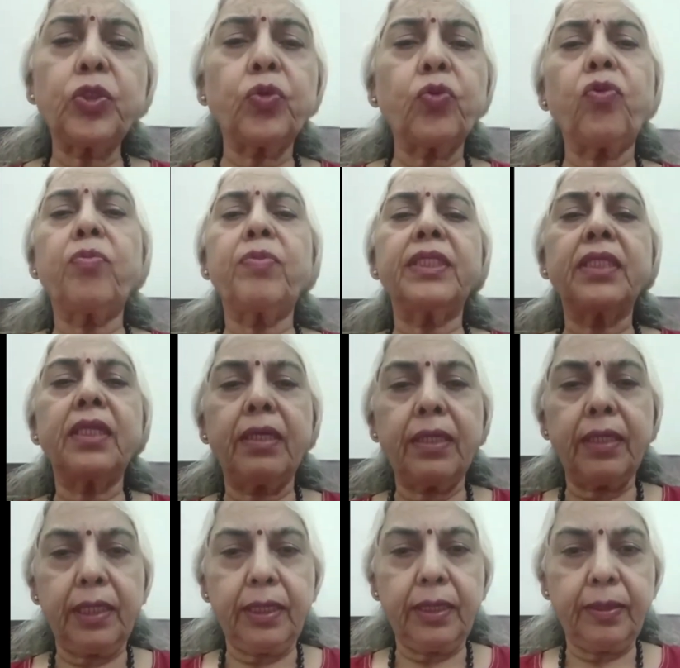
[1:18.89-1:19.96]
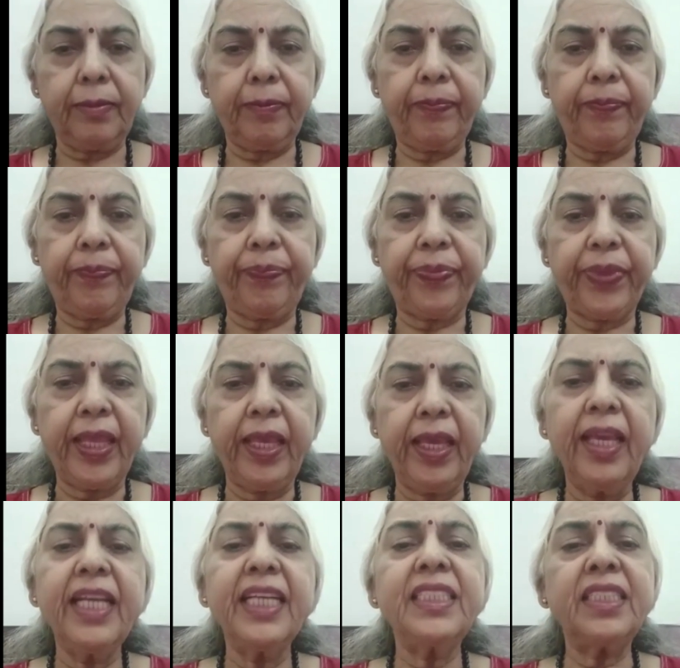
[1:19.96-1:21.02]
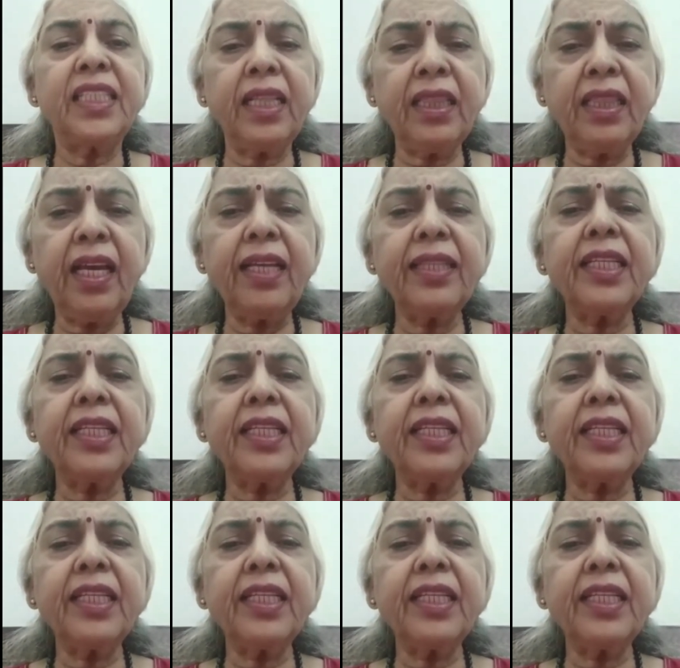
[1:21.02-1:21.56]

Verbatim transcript: शोर मचा रहा जनता